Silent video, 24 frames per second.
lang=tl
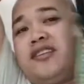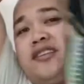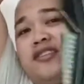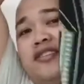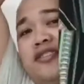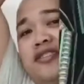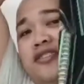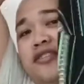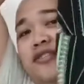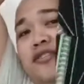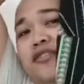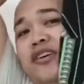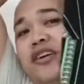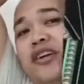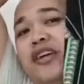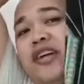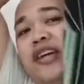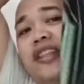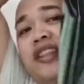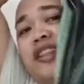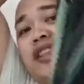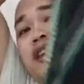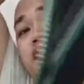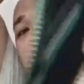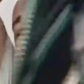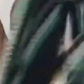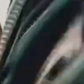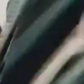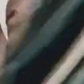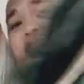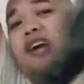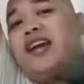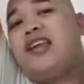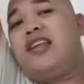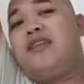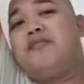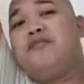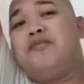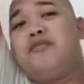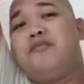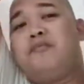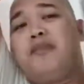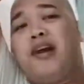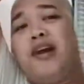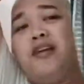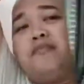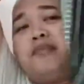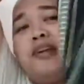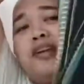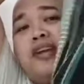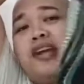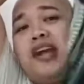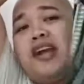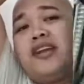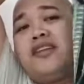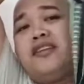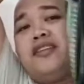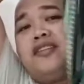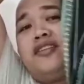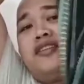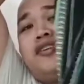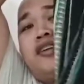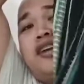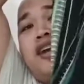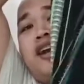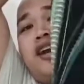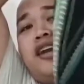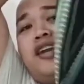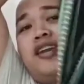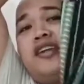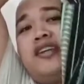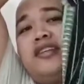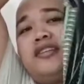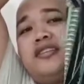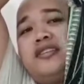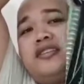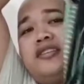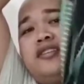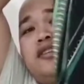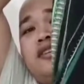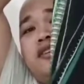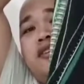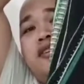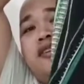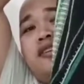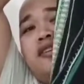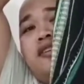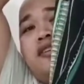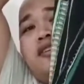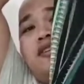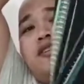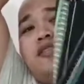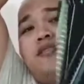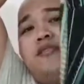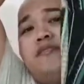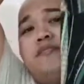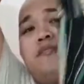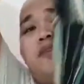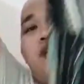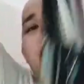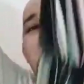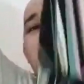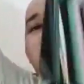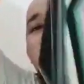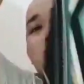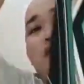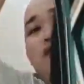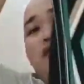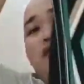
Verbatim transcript: So, ang ganda niya. Alam nyo ba kung magkano to, guys? Pakita ko